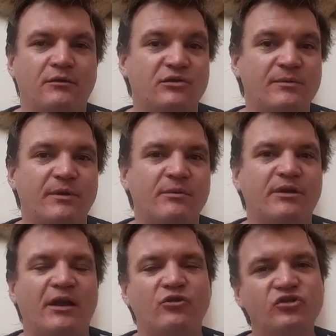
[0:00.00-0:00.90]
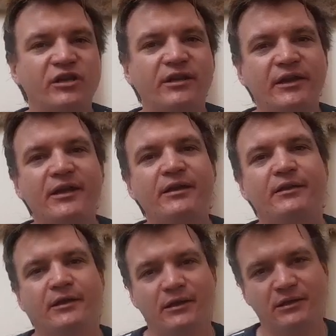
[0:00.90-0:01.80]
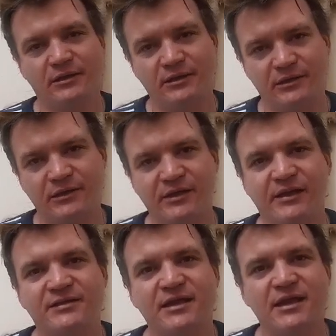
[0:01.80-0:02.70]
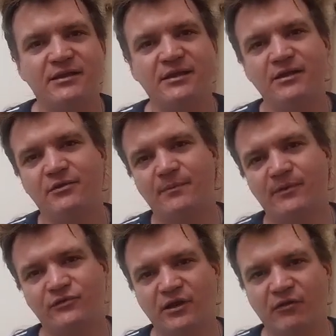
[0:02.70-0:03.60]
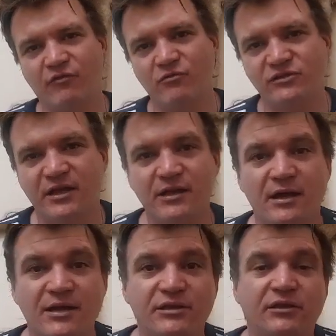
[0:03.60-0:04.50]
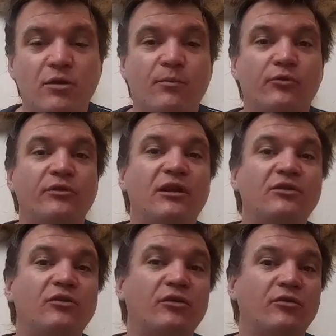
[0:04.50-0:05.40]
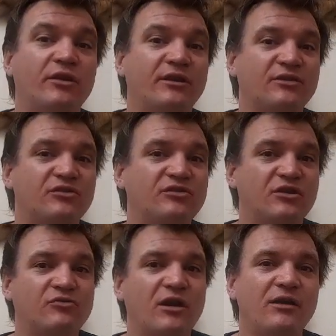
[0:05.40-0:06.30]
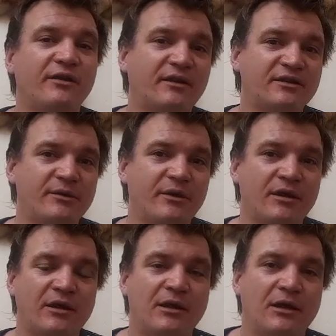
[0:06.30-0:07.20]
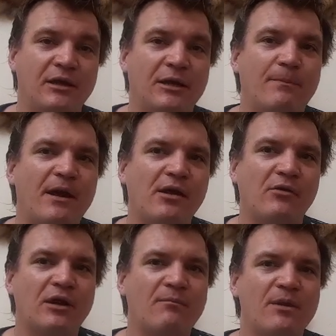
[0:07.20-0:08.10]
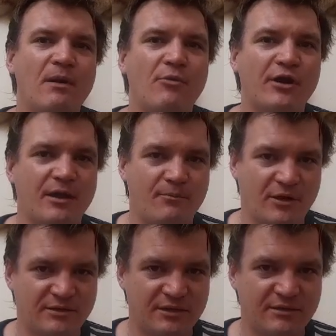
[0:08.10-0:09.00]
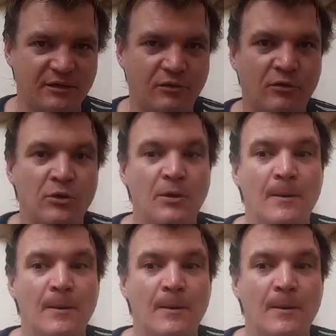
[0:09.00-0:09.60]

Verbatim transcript: No se permite, a no ser que el ingresante o la persona que fue abusada haya estado por un delito de orientación sexual y recibe, le pagan con la misma moneda, por así decirlo.